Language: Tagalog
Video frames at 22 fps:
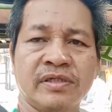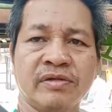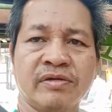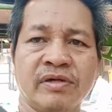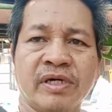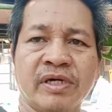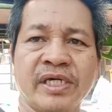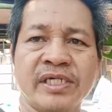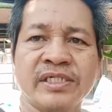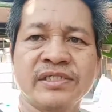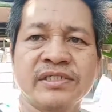So
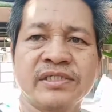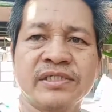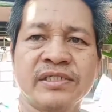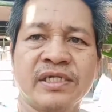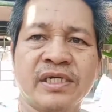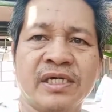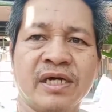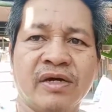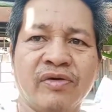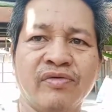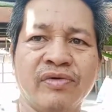guys,
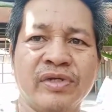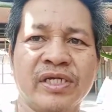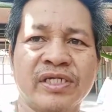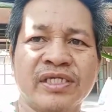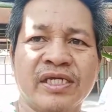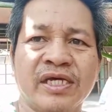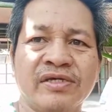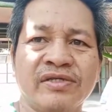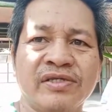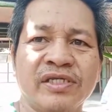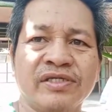nakauwi na
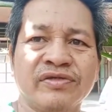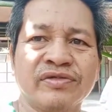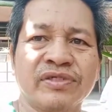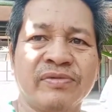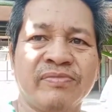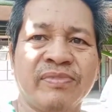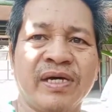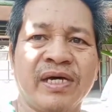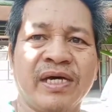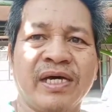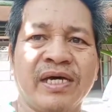tayo dito
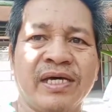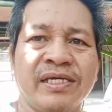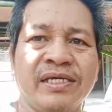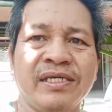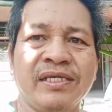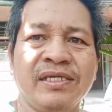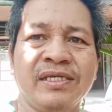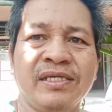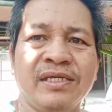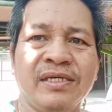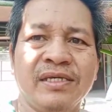sa
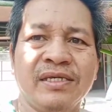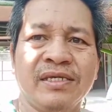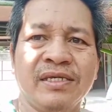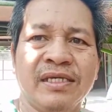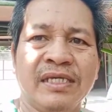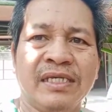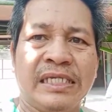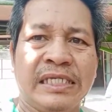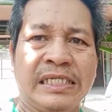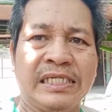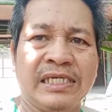bahay
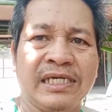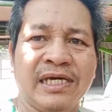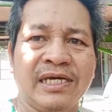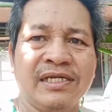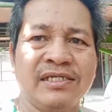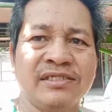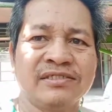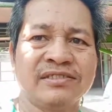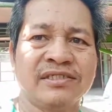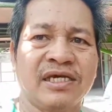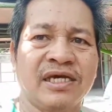
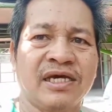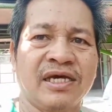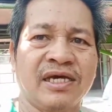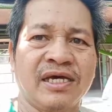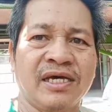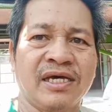galing sa